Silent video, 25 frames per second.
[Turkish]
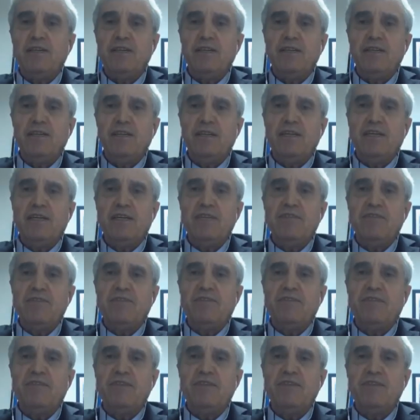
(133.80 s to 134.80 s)
e,
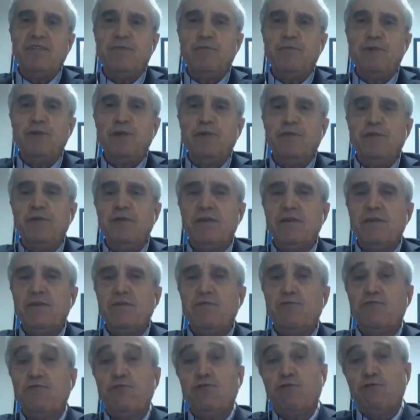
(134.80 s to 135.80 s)
ikilisinin de tabii e,
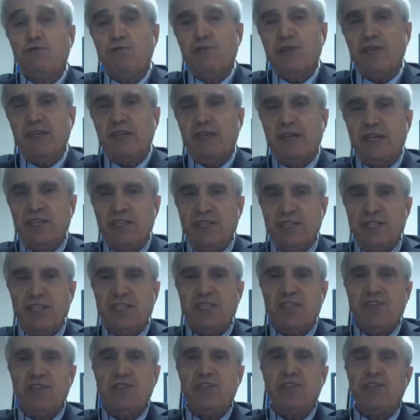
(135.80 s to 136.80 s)
zorlukla
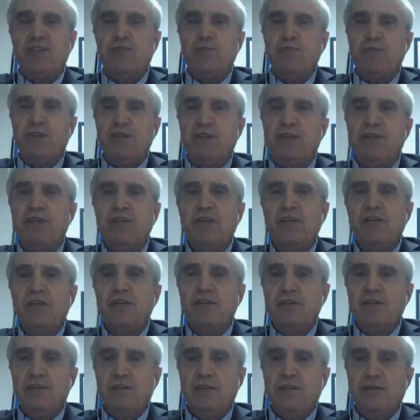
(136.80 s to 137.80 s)
karşılaşacağının bir
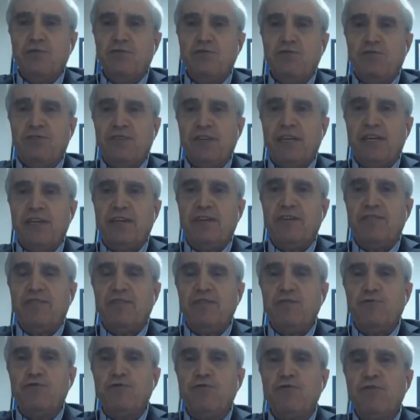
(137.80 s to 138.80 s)
e,
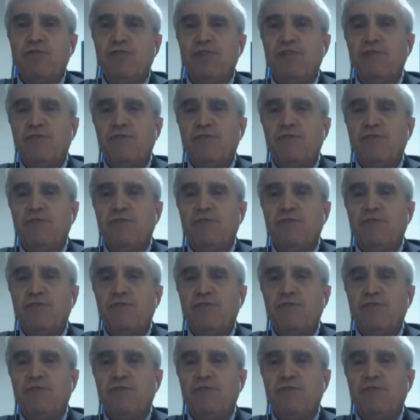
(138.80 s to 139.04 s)
göstergesi. Çünkü